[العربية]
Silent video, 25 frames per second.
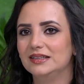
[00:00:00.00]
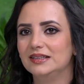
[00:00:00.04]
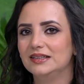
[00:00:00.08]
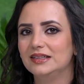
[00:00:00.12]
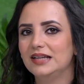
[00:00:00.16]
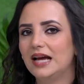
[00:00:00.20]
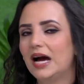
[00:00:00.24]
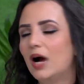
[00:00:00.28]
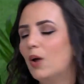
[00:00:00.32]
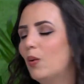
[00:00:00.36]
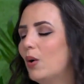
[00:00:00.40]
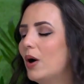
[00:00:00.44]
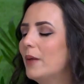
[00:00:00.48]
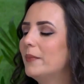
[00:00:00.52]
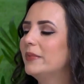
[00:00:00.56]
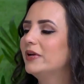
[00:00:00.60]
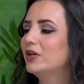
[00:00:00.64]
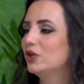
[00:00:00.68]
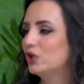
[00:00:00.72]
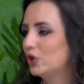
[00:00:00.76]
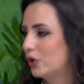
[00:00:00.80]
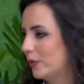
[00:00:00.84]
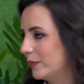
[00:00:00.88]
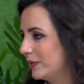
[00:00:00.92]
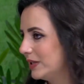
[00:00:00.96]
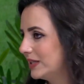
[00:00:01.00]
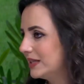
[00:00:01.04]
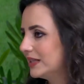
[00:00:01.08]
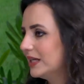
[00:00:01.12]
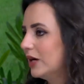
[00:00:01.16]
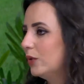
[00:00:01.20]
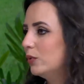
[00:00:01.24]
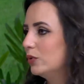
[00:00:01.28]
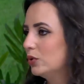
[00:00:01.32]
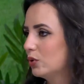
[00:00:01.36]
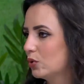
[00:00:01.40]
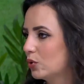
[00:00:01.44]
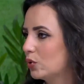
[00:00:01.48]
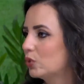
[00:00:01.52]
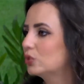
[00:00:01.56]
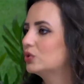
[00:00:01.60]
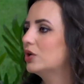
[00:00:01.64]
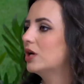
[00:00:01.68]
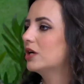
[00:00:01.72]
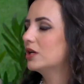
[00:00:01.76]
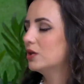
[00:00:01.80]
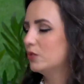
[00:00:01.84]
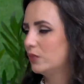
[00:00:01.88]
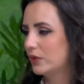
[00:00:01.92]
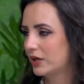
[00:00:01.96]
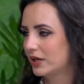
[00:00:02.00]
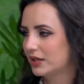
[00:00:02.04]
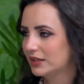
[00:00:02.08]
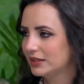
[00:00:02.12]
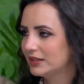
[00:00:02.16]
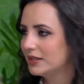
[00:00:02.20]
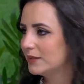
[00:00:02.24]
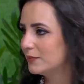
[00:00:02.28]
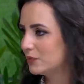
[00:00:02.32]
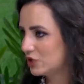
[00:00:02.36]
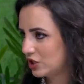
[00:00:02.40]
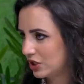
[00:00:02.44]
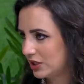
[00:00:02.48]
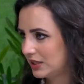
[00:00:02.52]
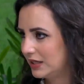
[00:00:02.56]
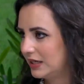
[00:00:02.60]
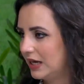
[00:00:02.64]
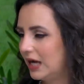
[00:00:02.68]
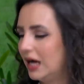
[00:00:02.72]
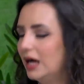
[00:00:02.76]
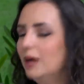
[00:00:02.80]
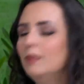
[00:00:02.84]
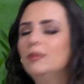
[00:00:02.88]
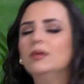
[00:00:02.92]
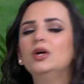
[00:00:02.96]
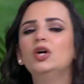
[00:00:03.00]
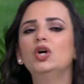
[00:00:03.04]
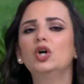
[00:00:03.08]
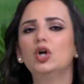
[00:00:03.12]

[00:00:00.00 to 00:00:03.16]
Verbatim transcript: الحوامل انهم يتناولوا الخضار الورقيه بشكل عام